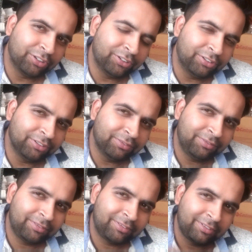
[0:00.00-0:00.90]
तो
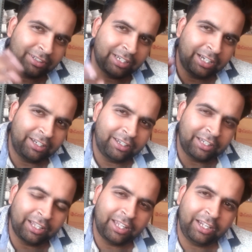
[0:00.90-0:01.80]

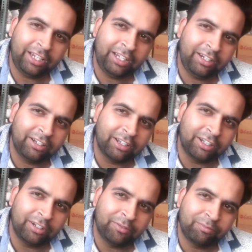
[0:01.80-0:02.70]
जैसे ही
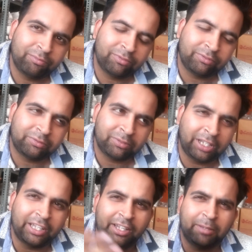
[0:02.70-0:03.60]

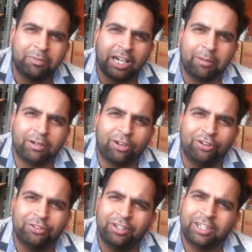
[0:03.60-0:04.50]
हज़ार सब्सक्राइबर
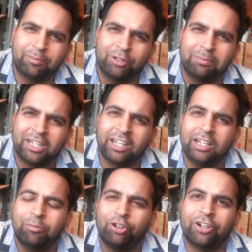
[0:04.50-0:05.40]
ऑन होते सब तो पता
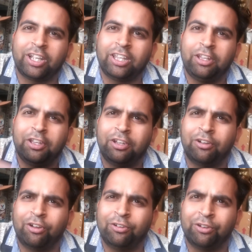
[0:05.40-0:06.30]
ही है मोनेटाइजेशन
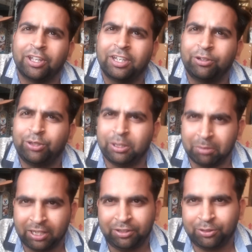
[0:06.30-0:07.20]
ऑन हो जाता है उसके
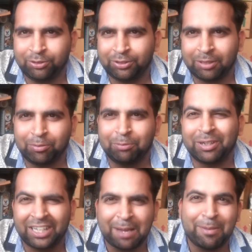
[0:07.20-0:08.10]
बाद तो सब तो
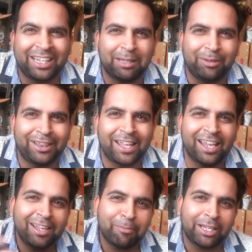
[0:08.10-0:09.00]
पता है पैसा मिलता
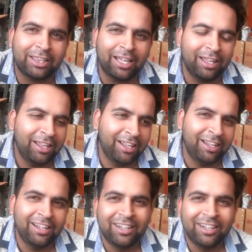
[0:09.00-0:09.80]
है पैसा